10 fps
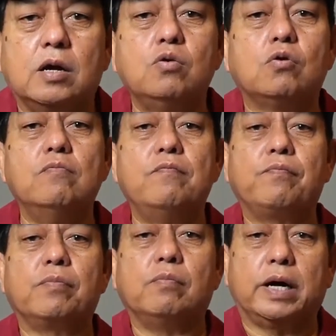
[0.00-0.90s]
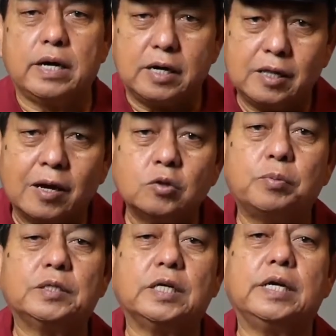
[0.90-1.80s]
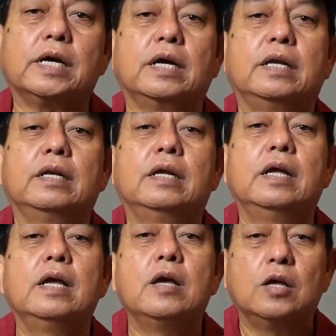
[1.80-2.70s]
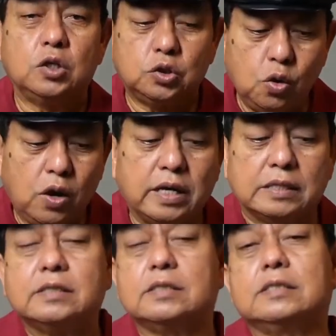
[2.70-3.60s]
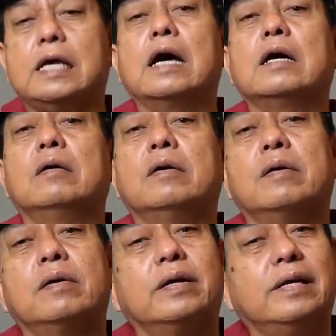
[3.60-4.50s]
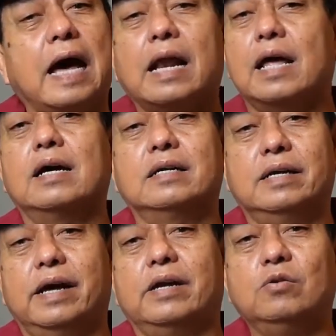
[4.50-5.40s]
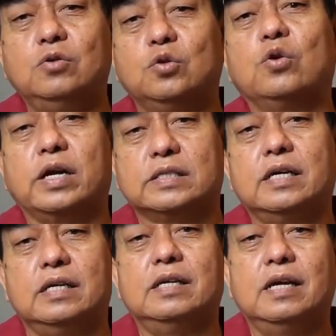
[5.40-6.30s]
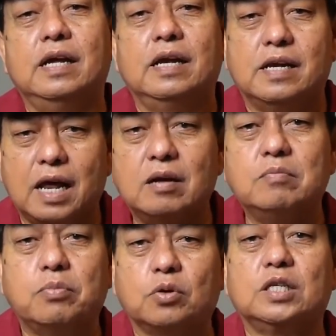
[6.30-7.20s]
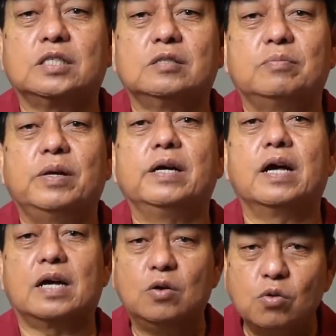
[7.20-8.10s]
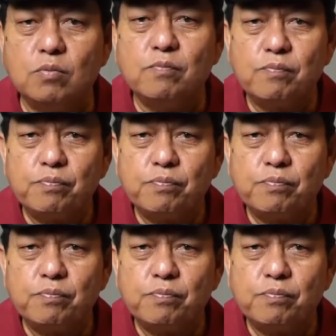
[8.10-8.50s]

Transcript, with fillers: hukum, maka kita harus percayakan soal sang dalang dari unjuk rasa ini dalam proses penegakan hukum.